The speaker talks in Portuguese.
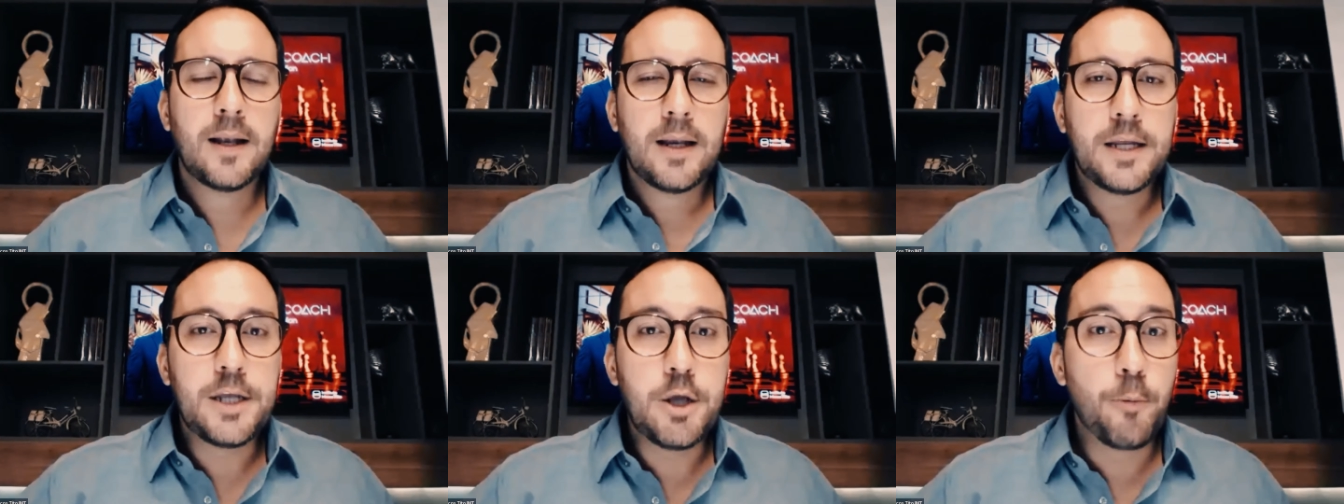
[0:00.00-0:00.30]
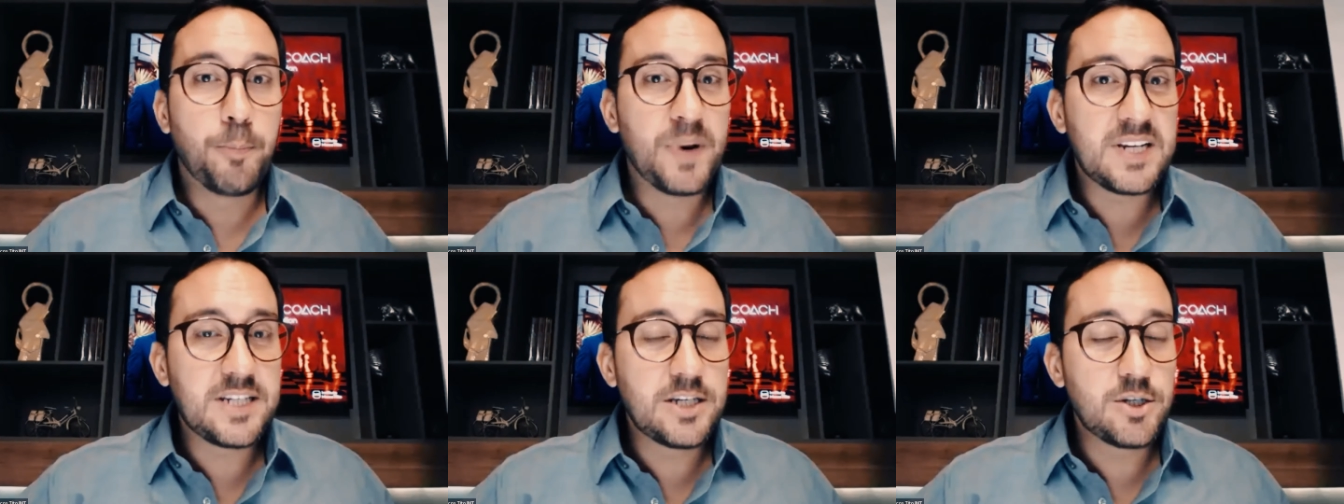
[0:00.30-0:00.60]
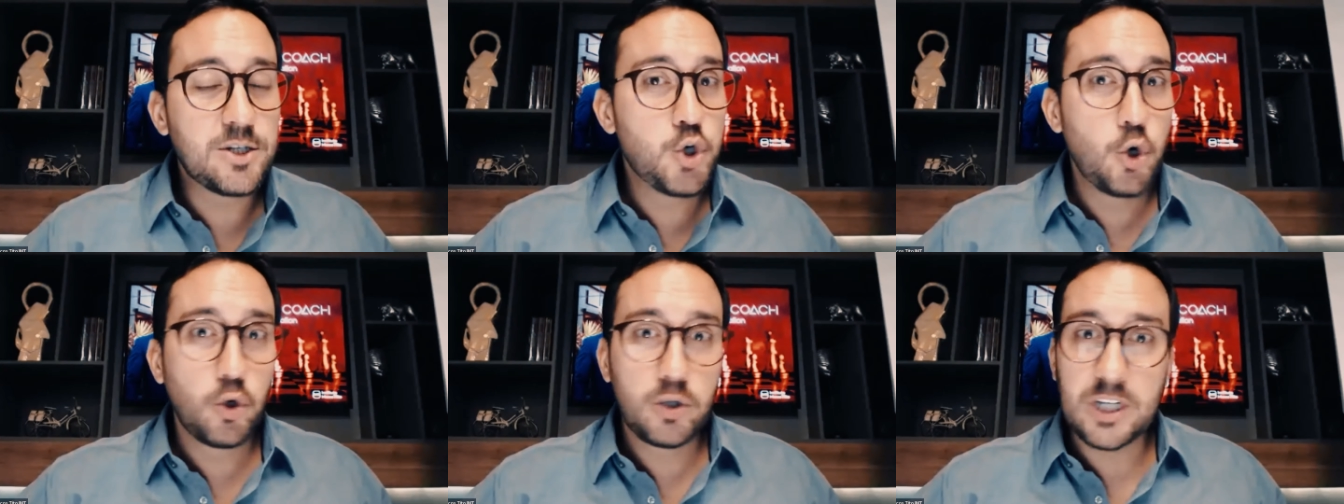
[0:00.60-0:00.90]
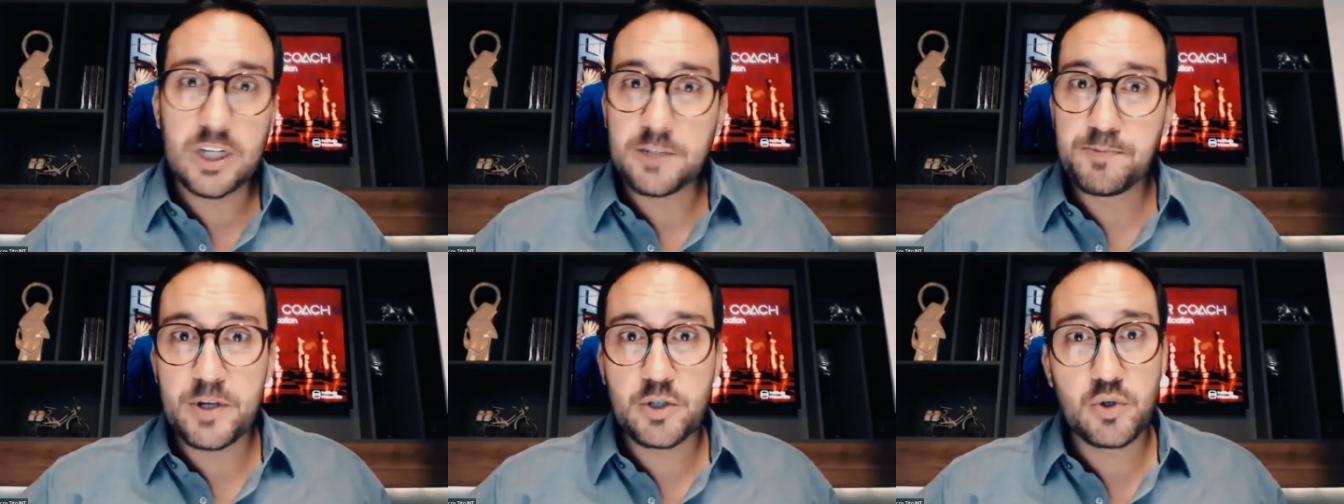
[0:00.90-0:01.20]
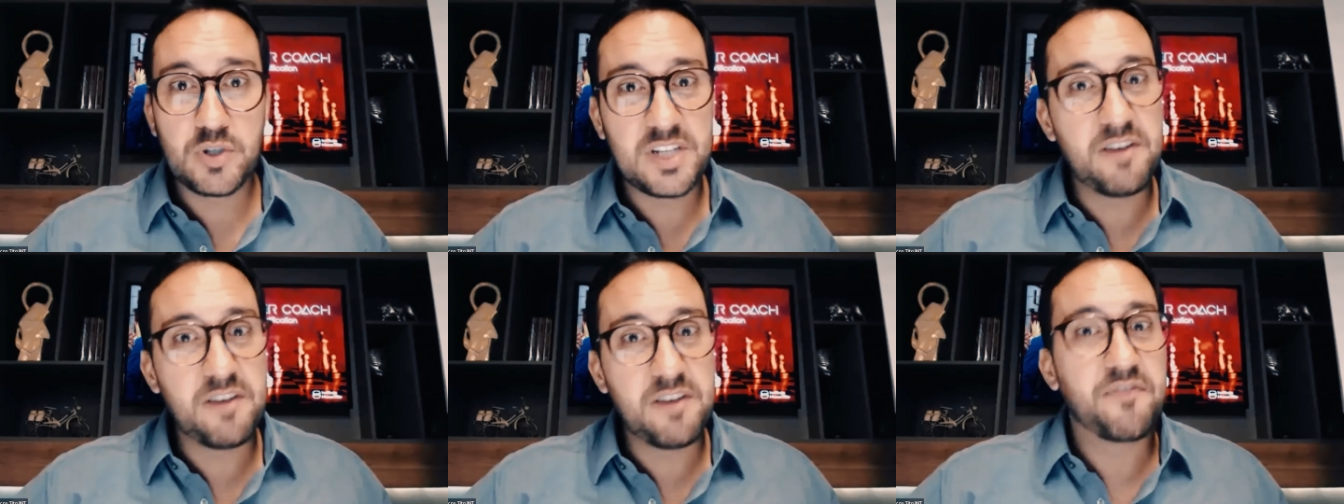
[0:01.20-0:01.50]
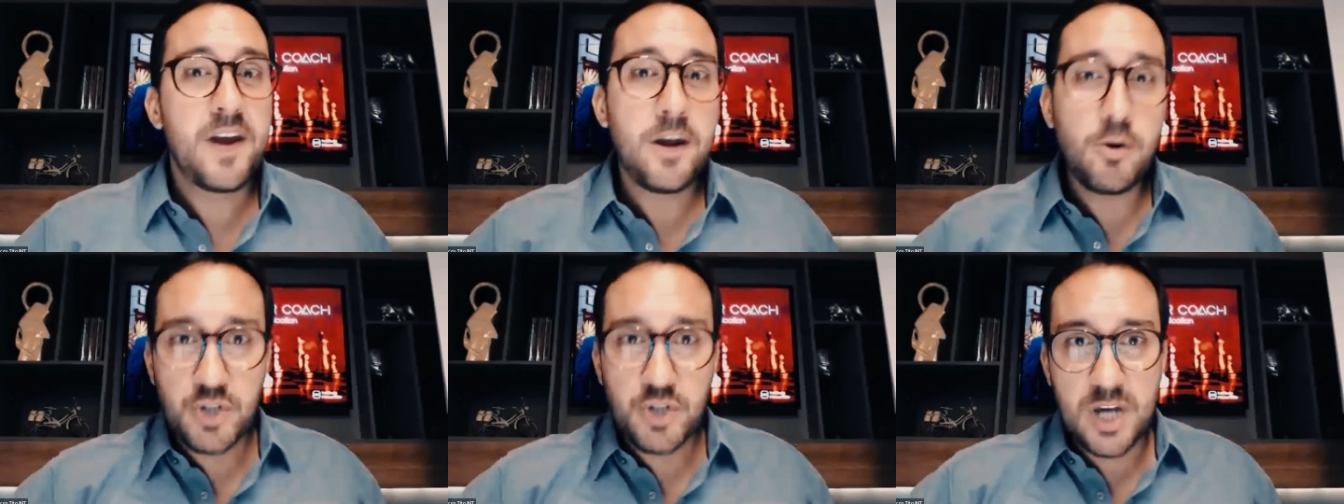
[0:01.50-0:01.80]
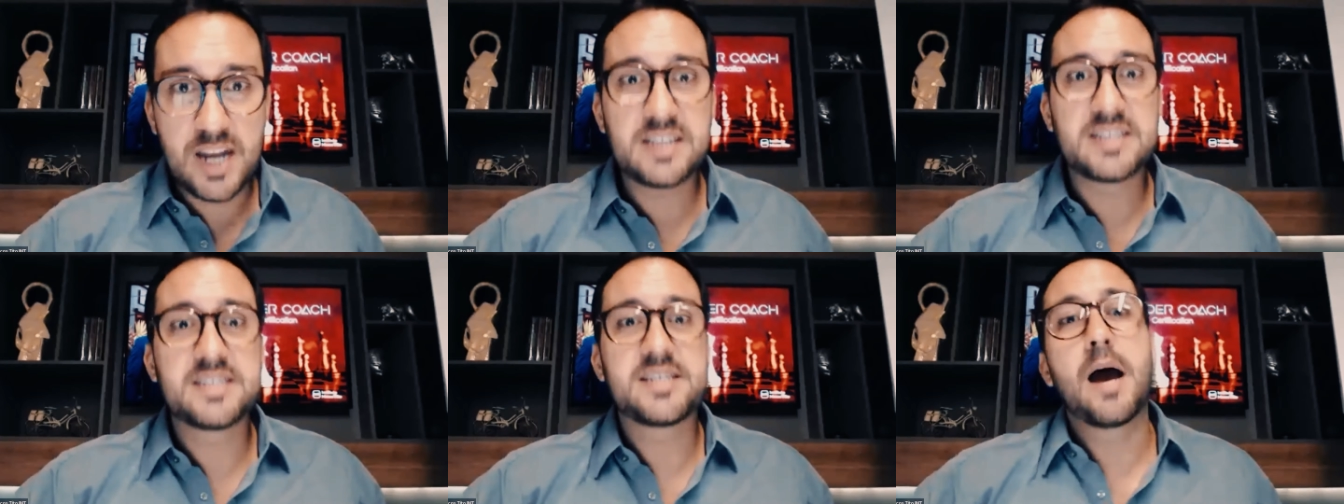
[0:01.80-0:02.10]
e eu preciso de outras pessoas que venham
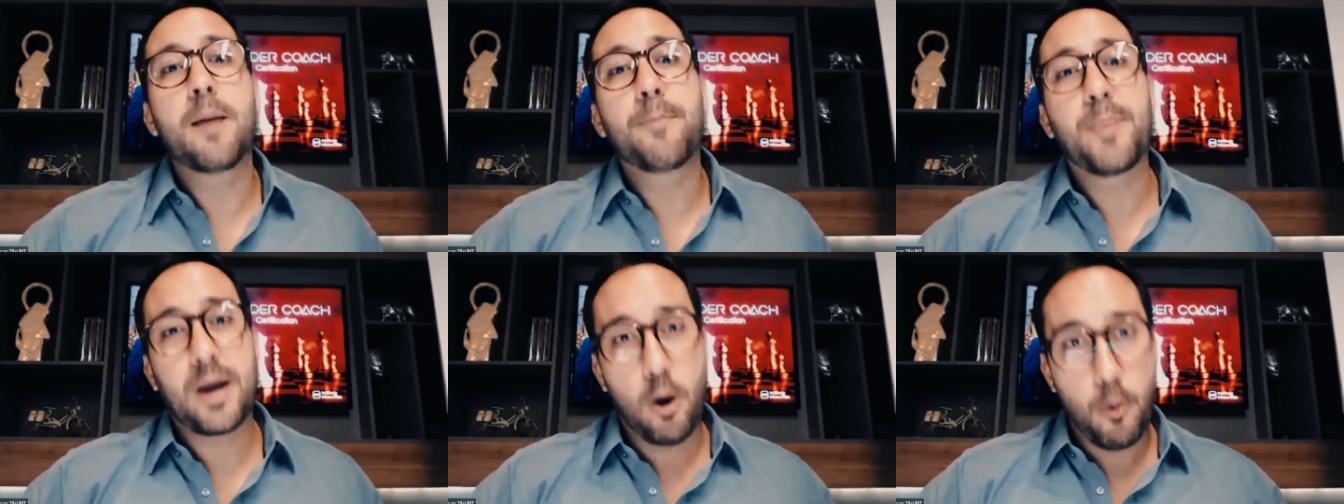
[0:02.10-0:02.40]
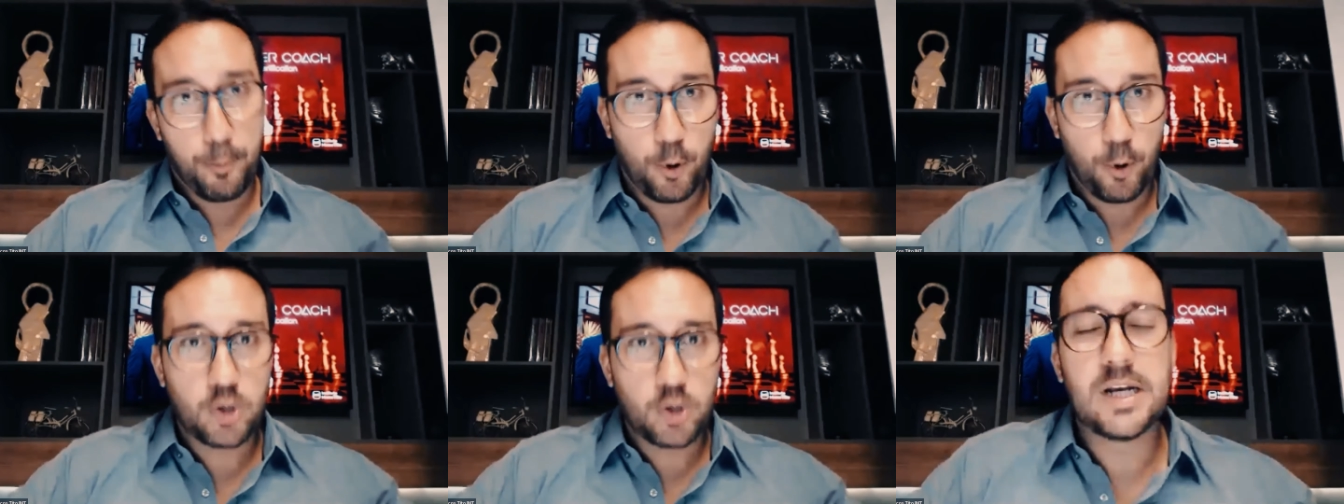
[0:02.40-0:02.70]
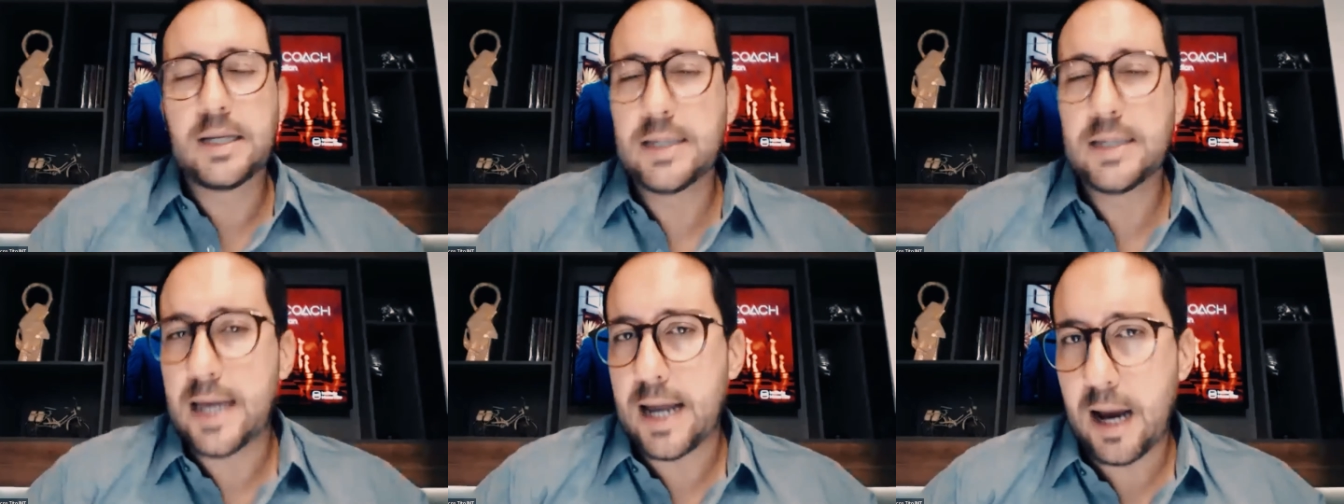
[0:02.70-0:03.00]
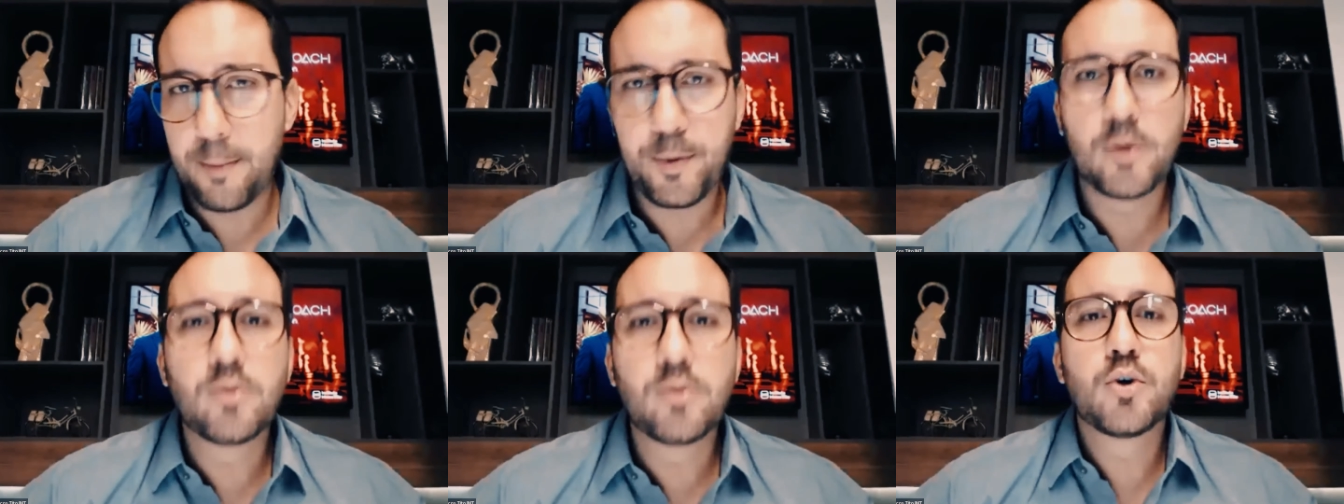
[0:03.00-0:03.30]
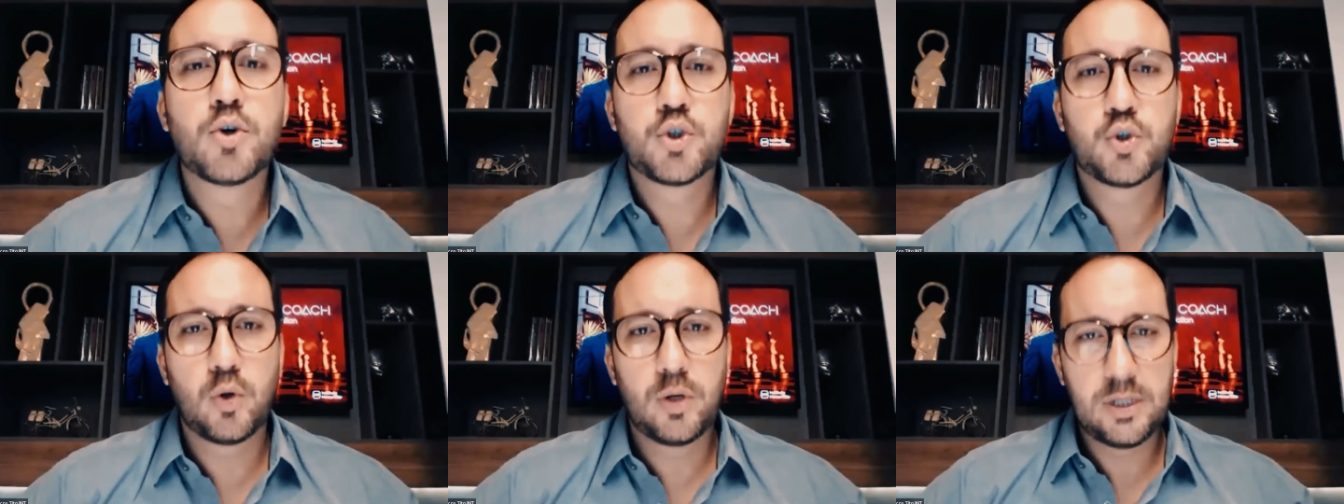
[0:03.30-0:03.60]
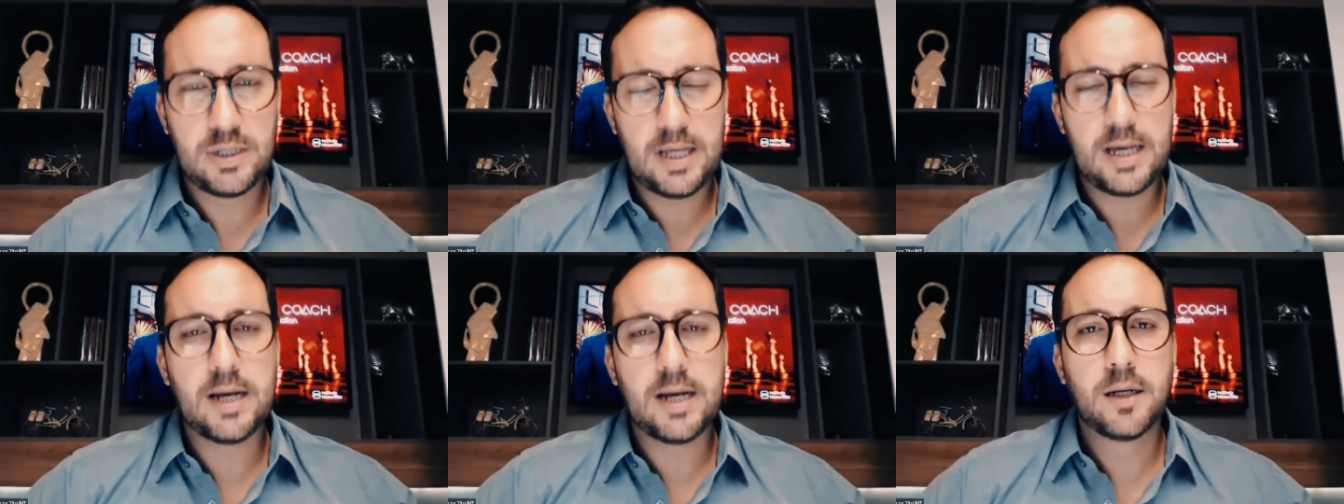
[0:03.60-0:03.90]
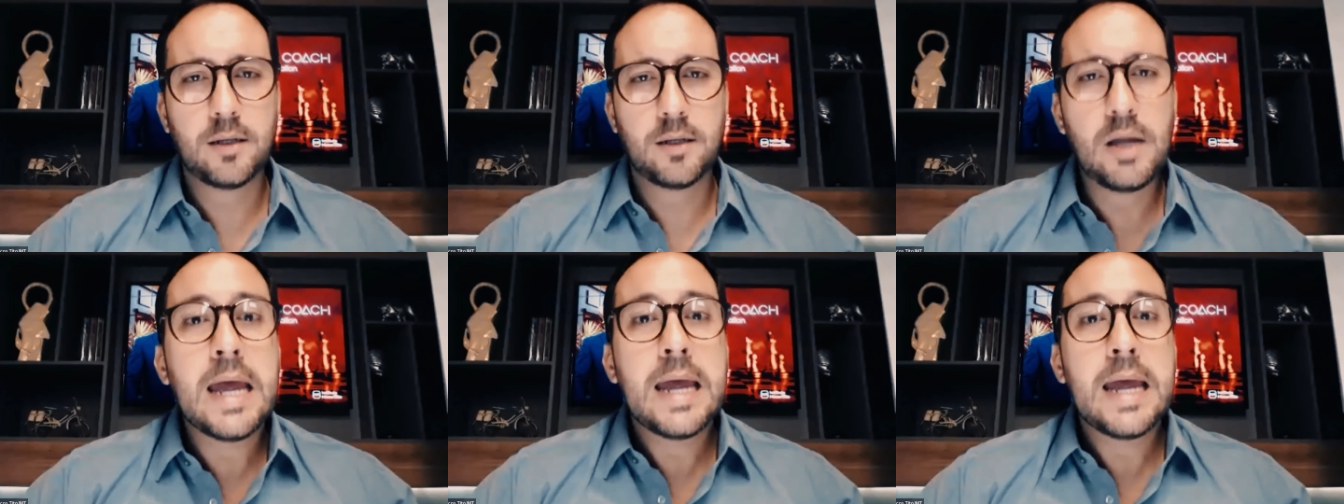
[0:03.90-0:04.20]
gerenciar para que eu possa liderar, porque eu não estou
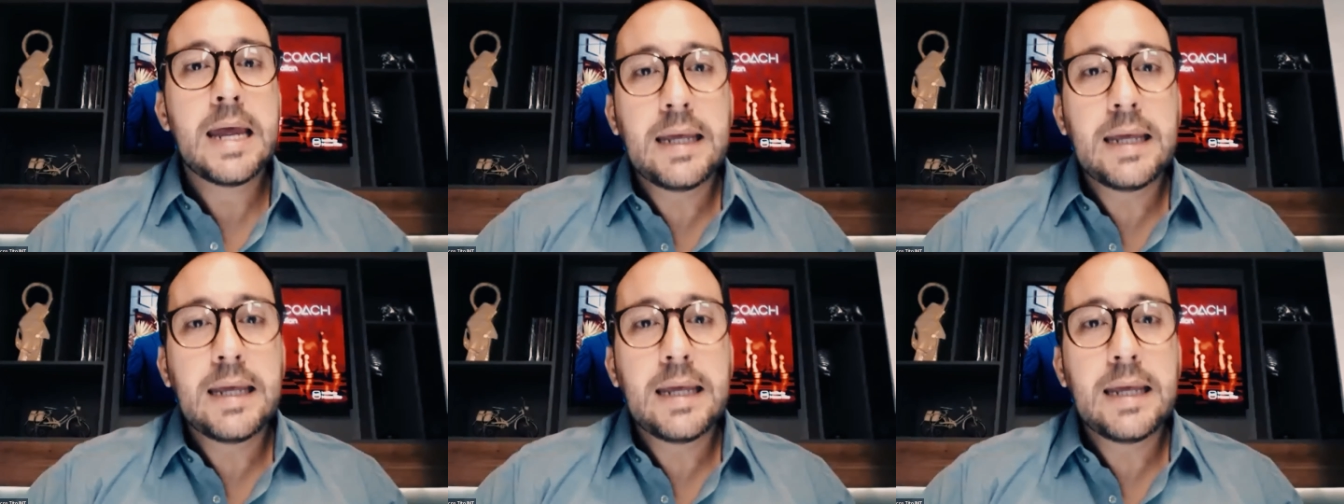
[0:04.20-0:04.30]
liderando.